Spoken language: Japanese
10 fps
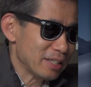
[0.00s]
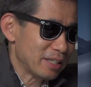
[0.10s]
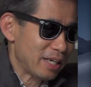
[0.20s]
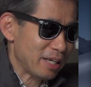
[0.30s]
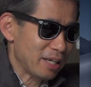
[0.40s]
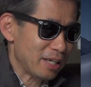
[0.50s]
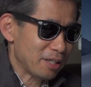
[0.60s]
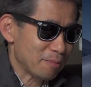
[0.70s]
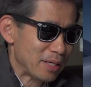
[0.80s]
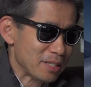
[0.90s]
で、
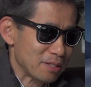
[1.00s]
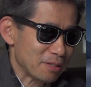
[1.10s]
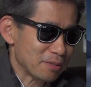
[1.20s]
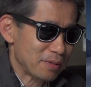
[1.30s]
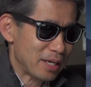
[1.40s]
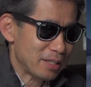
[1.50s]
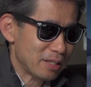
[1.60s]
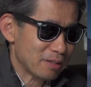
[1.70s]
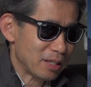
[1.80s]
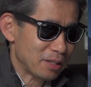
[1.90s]
えー、とまず
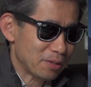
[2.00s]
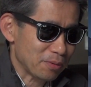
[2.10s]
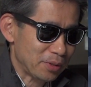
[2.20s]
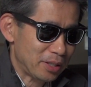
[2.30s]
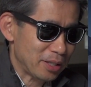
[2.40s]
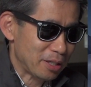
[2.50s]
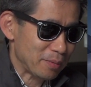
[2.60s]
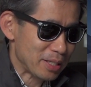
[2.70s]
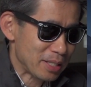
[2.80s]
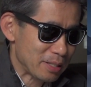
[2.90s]
ファイナルカットを開き
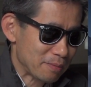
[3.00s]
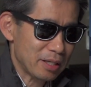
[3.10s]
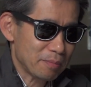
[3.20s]
ます。